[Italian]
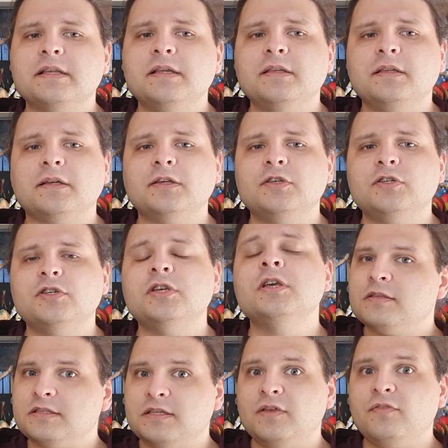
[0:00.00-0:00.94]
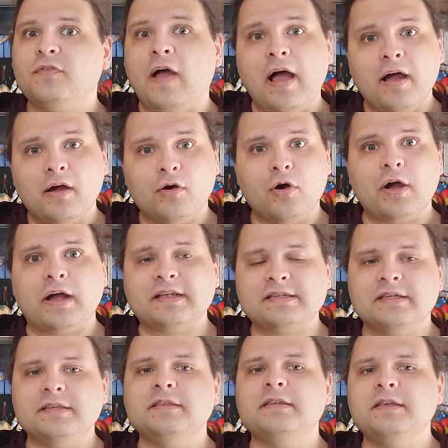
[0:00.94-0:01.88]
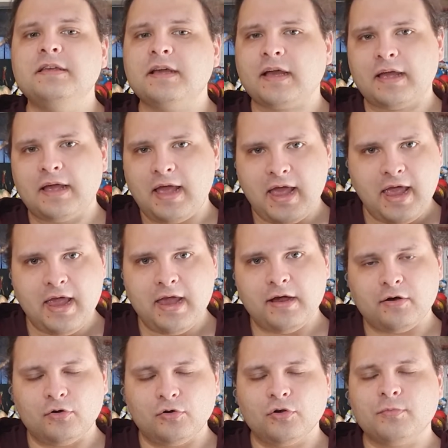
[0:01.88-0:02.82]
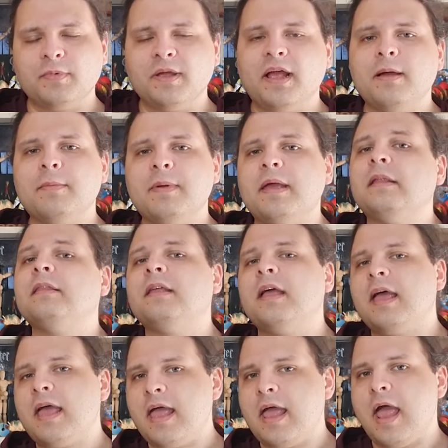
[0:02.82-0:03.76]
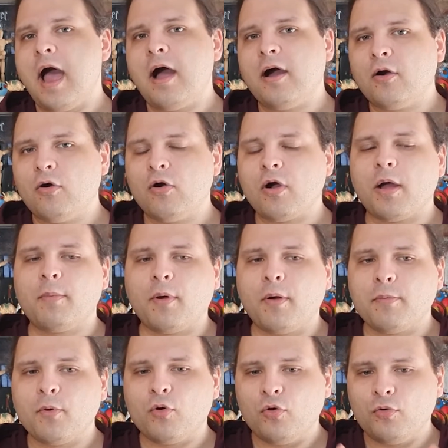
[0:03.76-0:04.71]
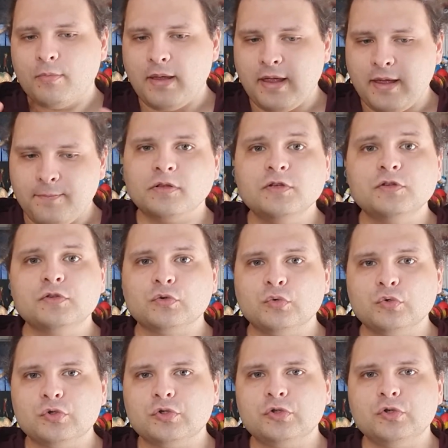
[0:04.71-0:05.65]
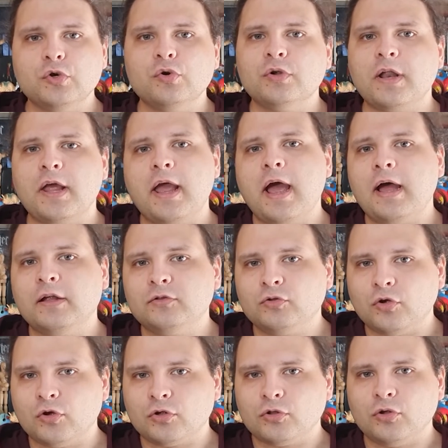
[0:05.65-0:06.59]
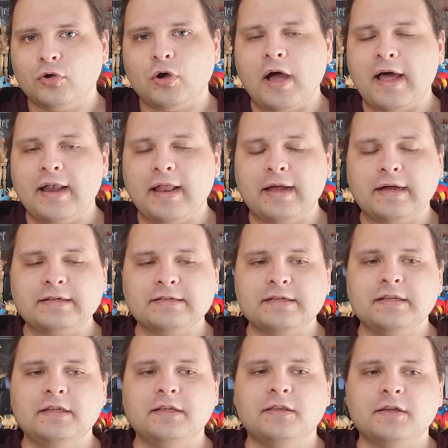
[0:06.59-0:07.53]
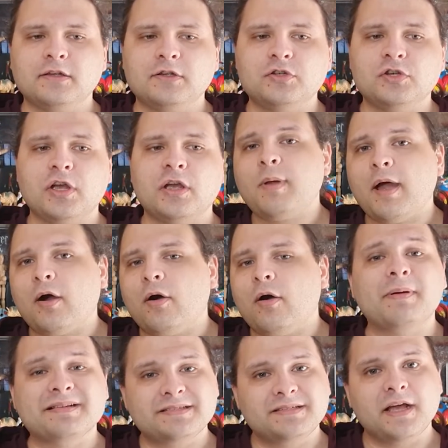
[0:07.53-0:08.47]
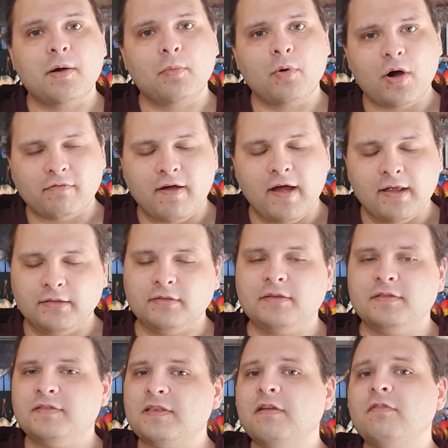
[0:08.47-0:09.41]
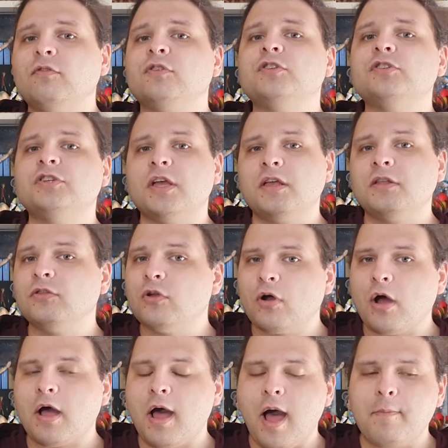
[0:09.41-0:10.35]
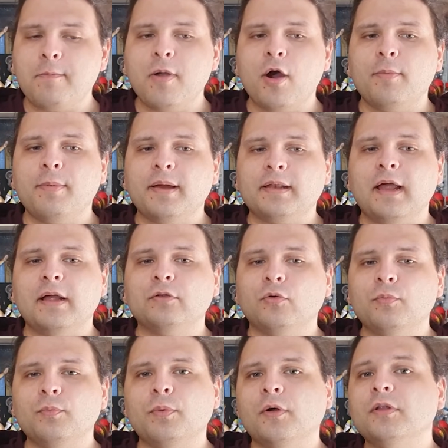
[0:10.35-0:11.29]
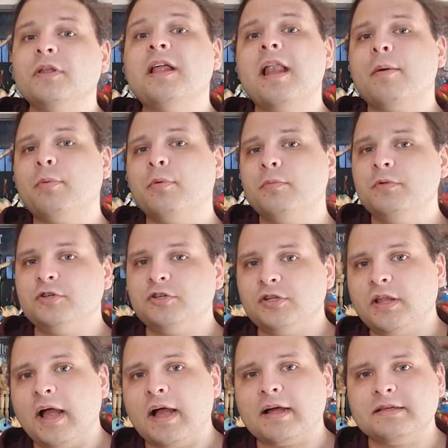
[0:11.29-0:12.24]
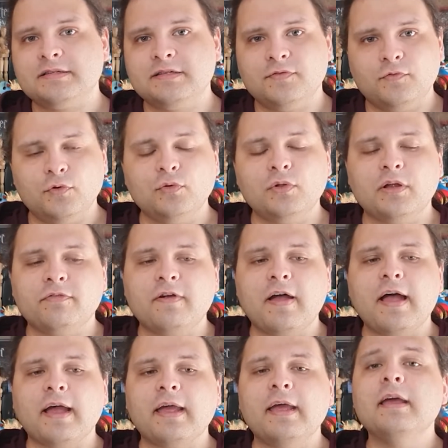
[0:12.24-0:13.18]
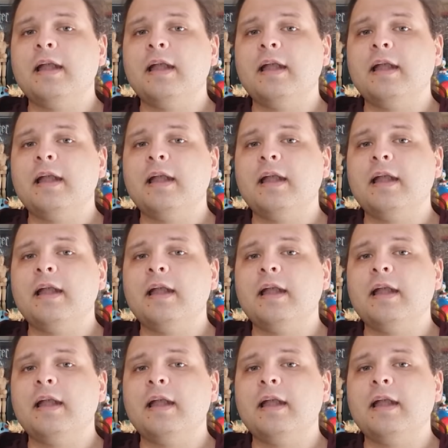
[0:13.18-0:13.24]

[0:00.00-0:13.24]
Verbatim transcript: editrici, si fa ancora sentire economicamente e ancora proprio come discussione attorno alla casa editrice. Però passiamo avanti. Stavo dicendo, abbiamo parlato un po' della pubblicità che si è voluta fare